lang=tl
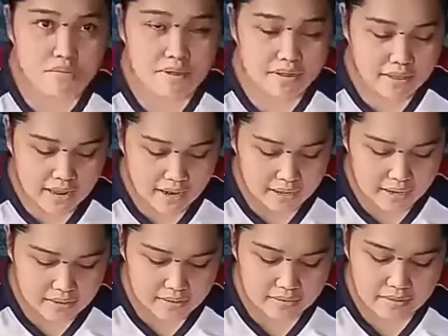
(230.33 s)
kung
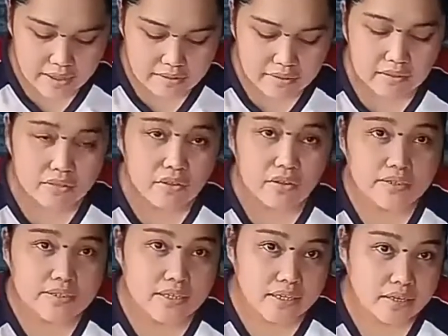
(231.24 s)
maglalagay na tayo nito
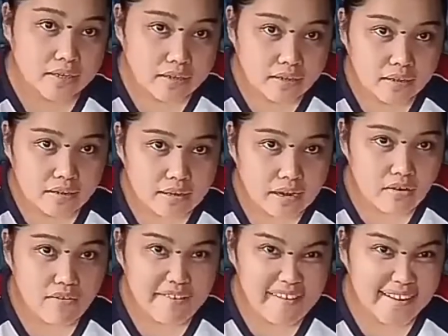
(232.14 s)
kasi
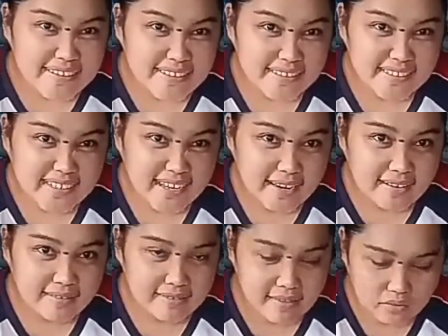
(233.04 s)
kaloka kasi yung
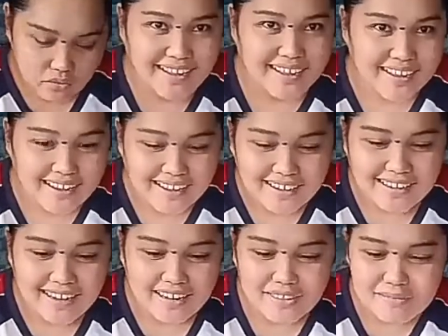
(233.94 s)
seller nito.
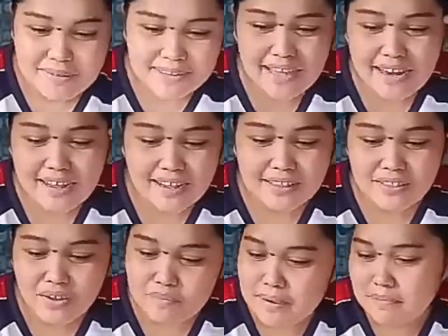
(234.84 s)
Ganito ba talaga
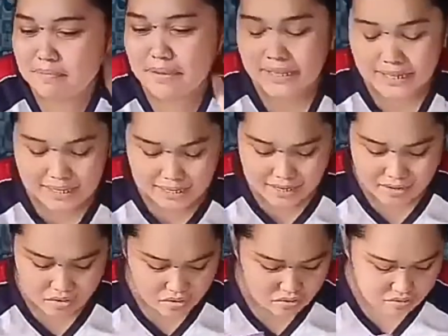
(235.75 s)
to pag binili?
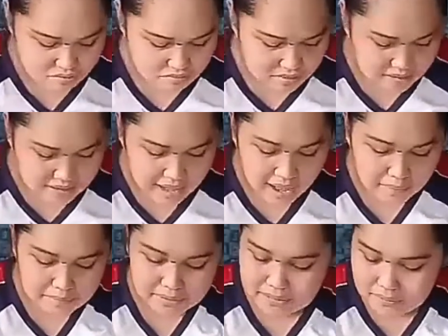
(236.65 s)
Ikaw yung
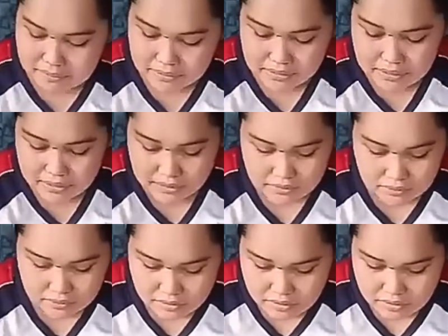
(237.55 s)
magkakabit-kabit dito.